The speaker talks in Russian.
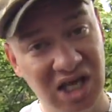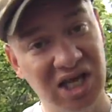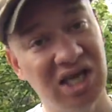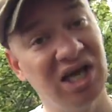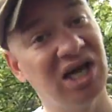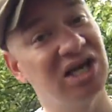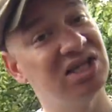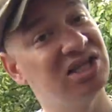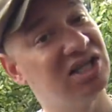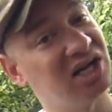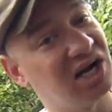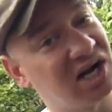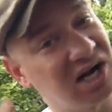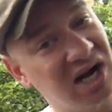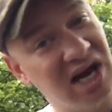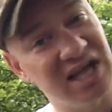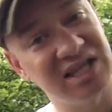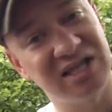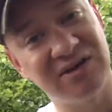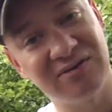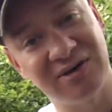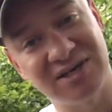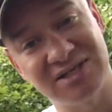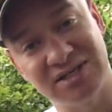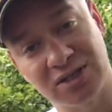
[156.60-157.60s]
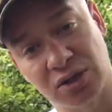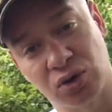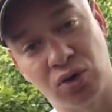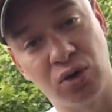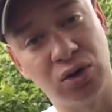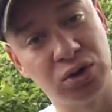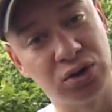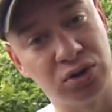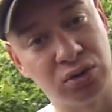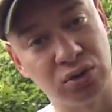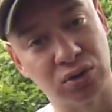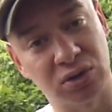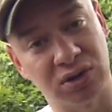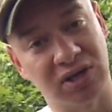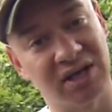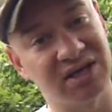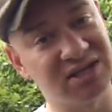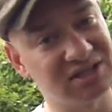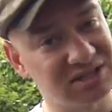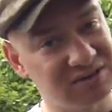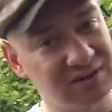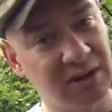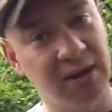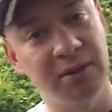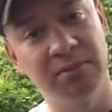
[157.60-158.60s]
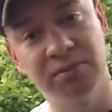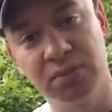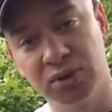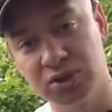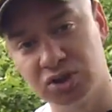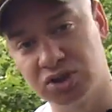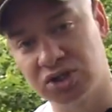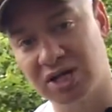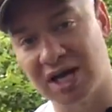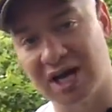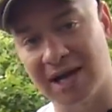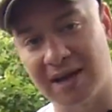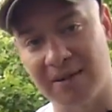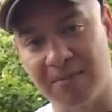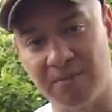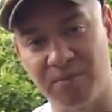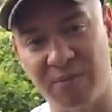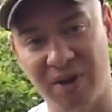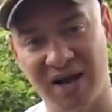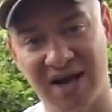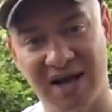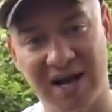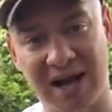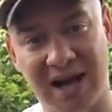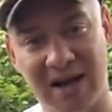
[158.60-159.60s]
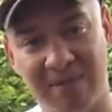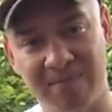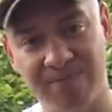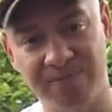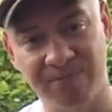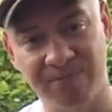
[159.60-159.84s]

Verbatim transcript: и отдыхайте, Вася, культурно. С вами был Джек. Пока.